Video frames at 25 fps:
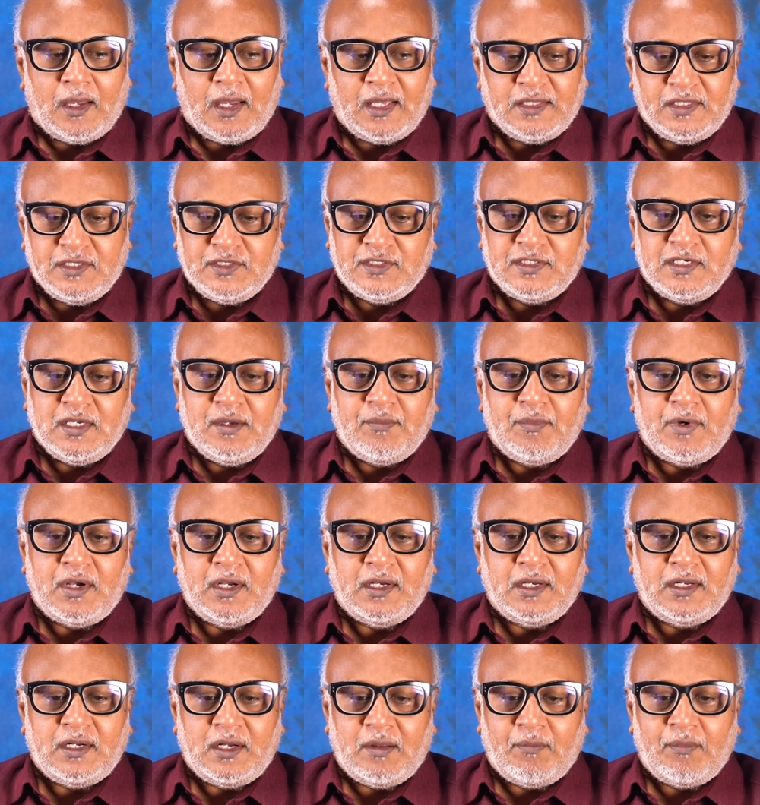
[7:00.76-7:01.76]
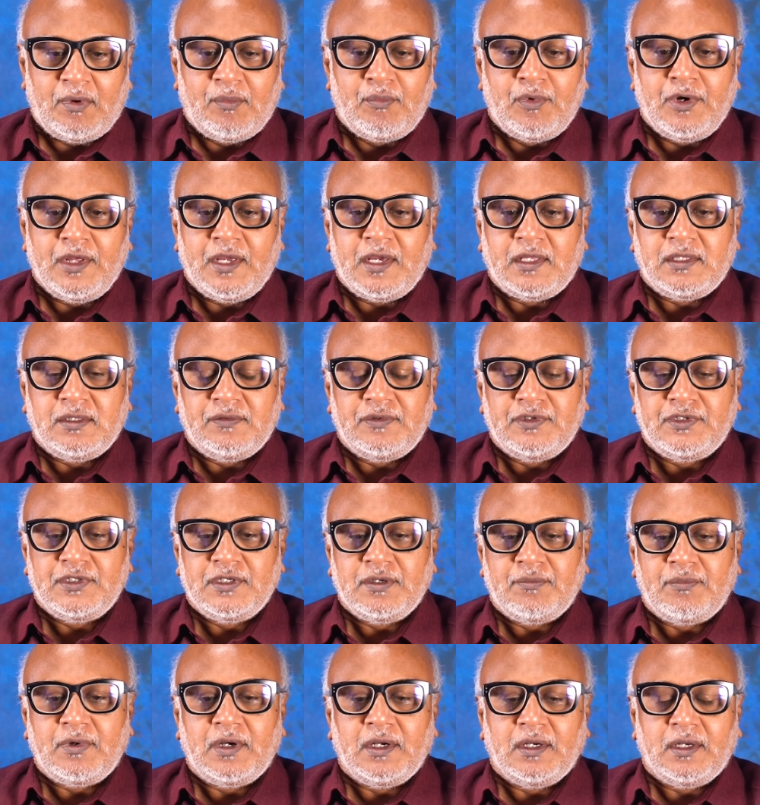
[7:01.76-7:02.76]
அதிசயமாக நம்ப முடியாத
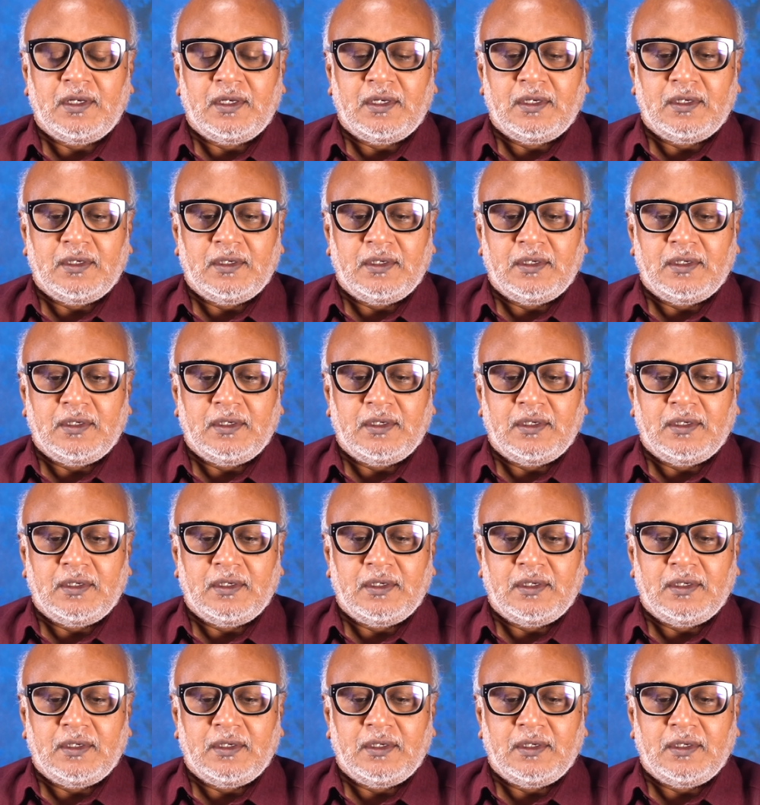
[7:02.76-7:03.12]
விஷயமாக